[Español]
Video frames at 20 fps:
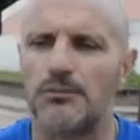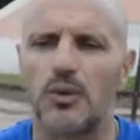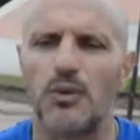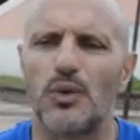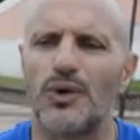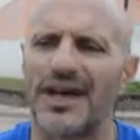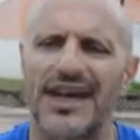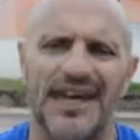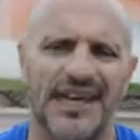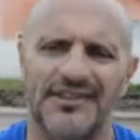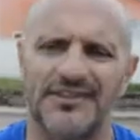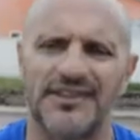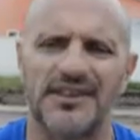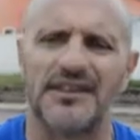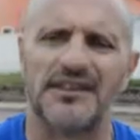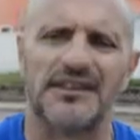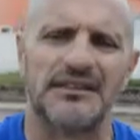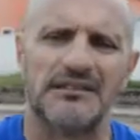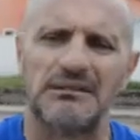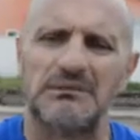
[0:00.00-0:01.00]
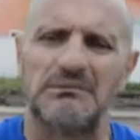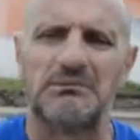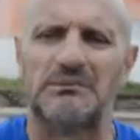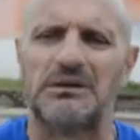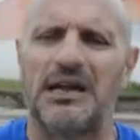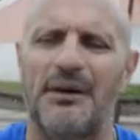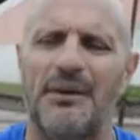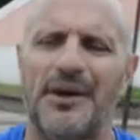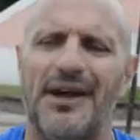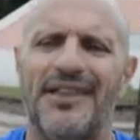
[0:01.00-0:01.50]
Muy buena gente.
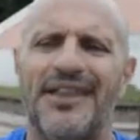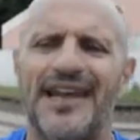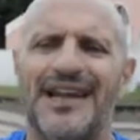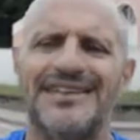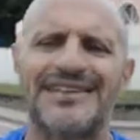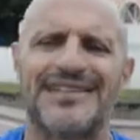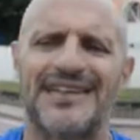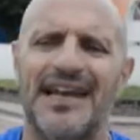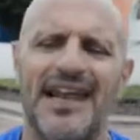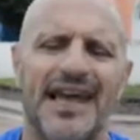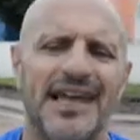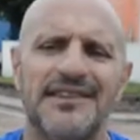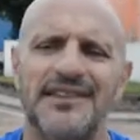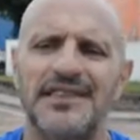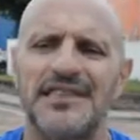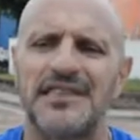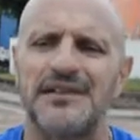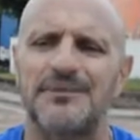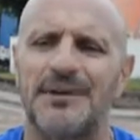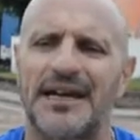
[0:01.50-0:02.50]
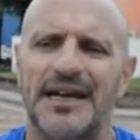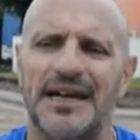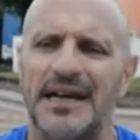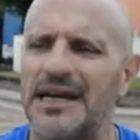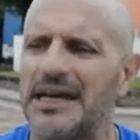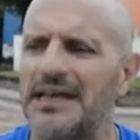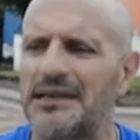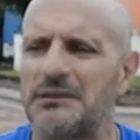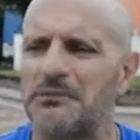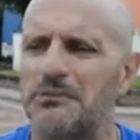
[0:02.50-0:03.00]
La verdad, excelentísima la
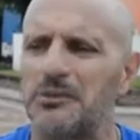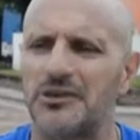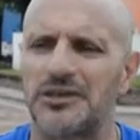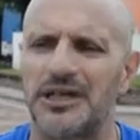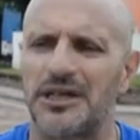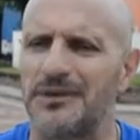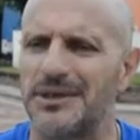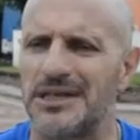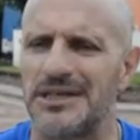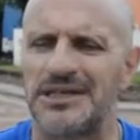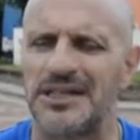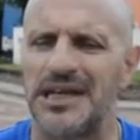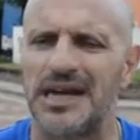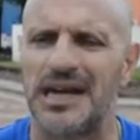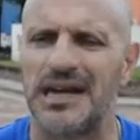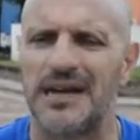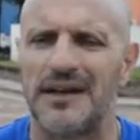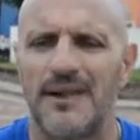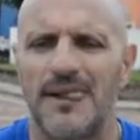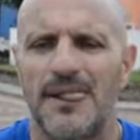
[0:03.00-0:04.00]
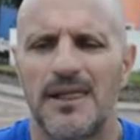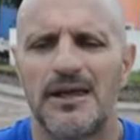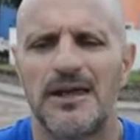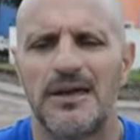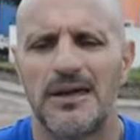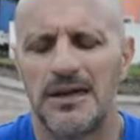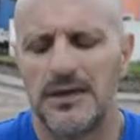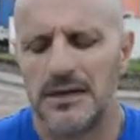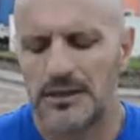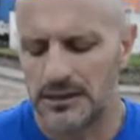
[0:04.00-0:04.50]
gente, muy servicial.
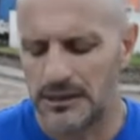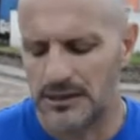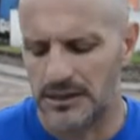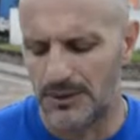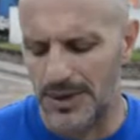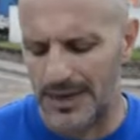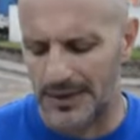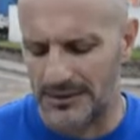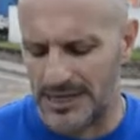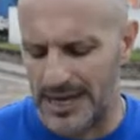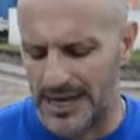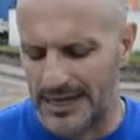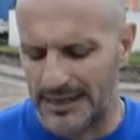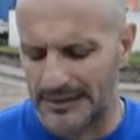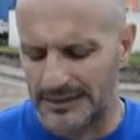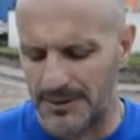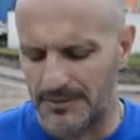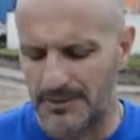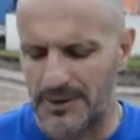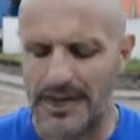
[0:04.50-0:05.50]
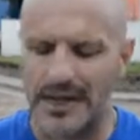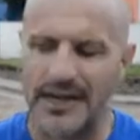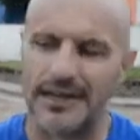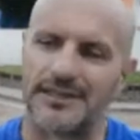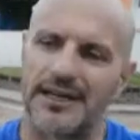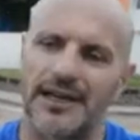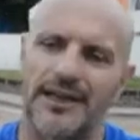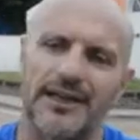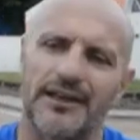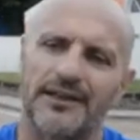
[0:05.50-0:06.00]
Y bueno, ya acá estamos en la
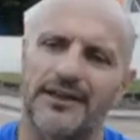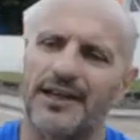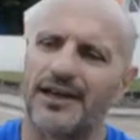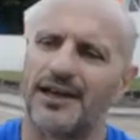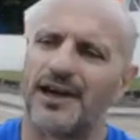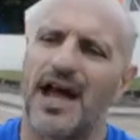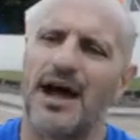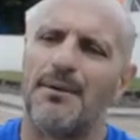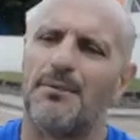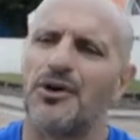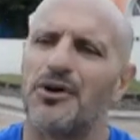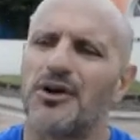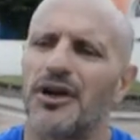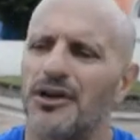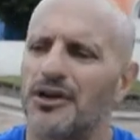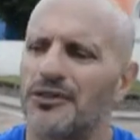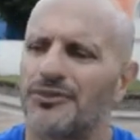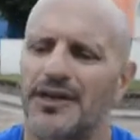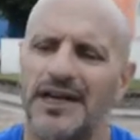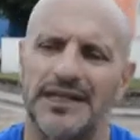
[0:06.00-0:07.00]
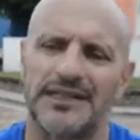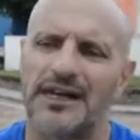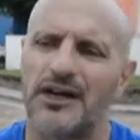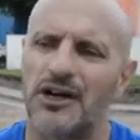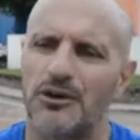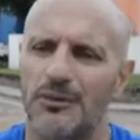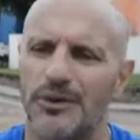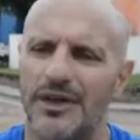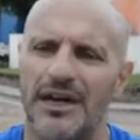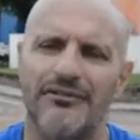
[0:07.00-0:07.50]
casa de Ramón, que nos tratan
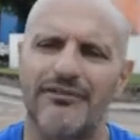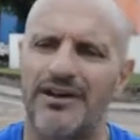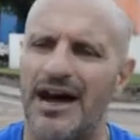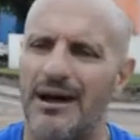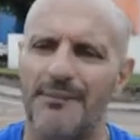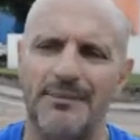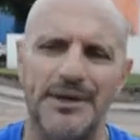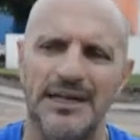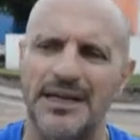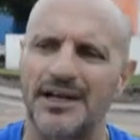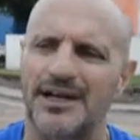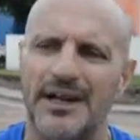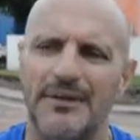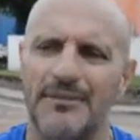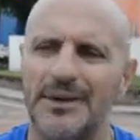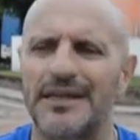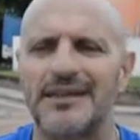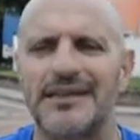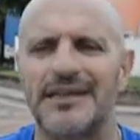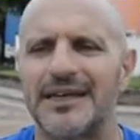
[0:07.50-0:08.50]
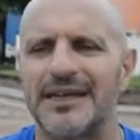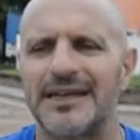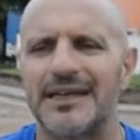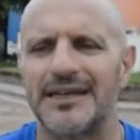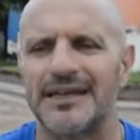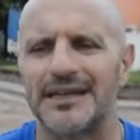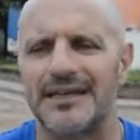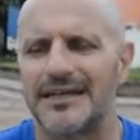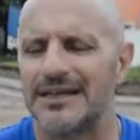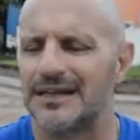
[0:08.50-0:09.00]
como de la familia realmente.
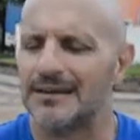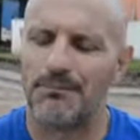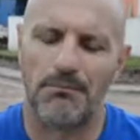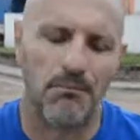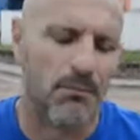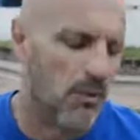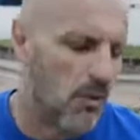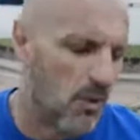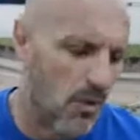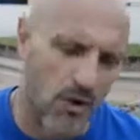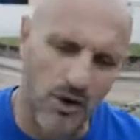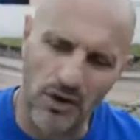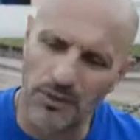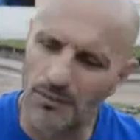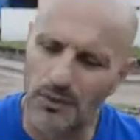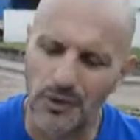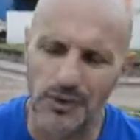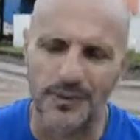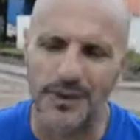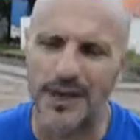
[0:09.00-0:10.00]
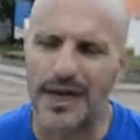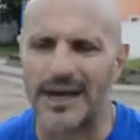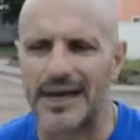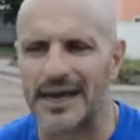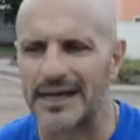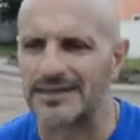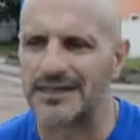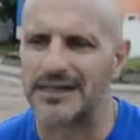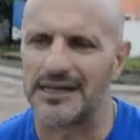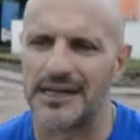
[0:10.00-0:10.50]
Muy, muy bien,
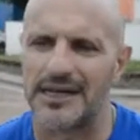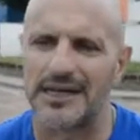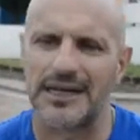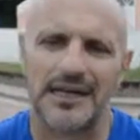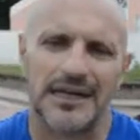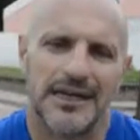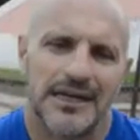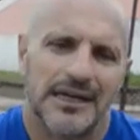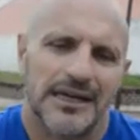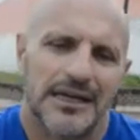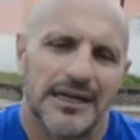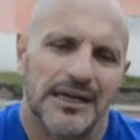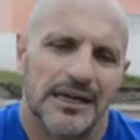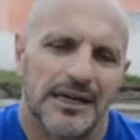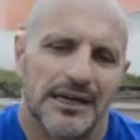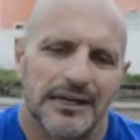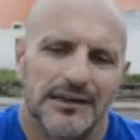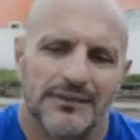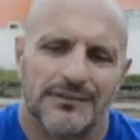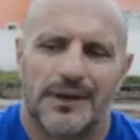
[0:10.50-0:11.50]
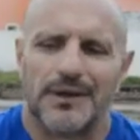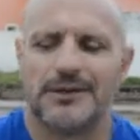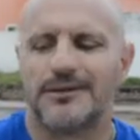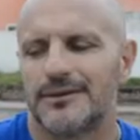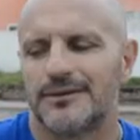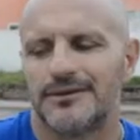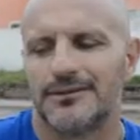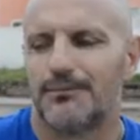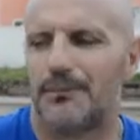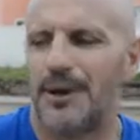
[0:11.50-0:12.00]
así que, bueno,
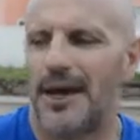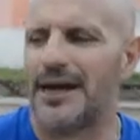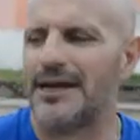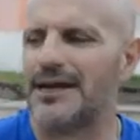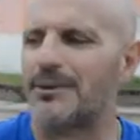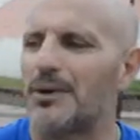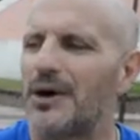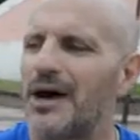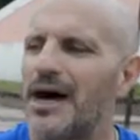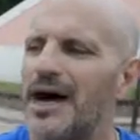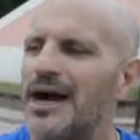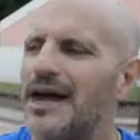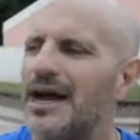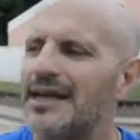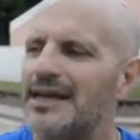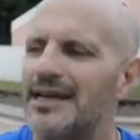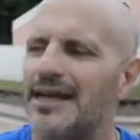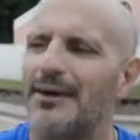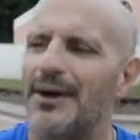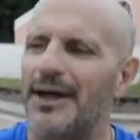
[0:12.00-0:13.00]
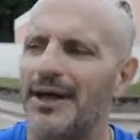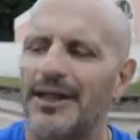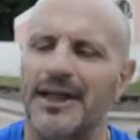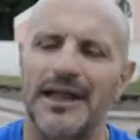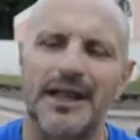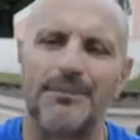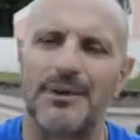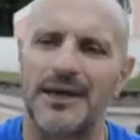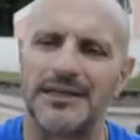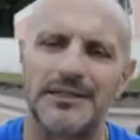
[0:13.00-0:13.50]
venimos acá y la verdad que
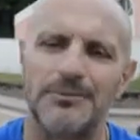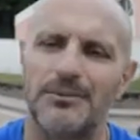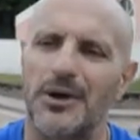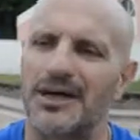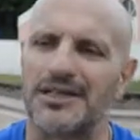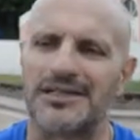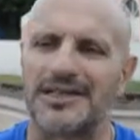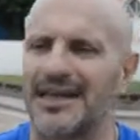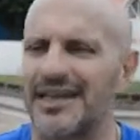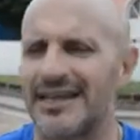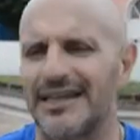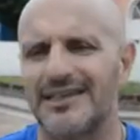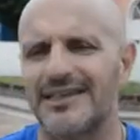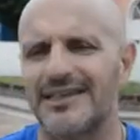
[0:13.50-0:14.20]
la pasamos excelente.